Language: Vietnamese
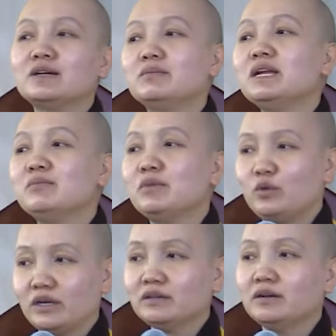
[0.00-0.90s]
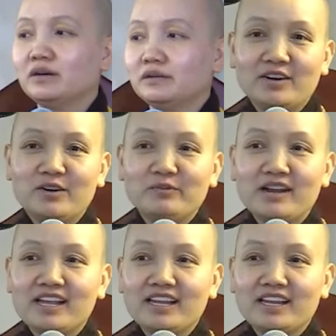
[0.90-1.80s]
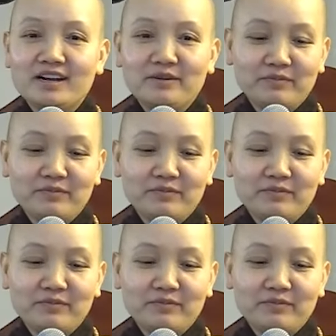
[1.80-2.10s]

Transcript: từ bi mới chuyển Thì hôm nay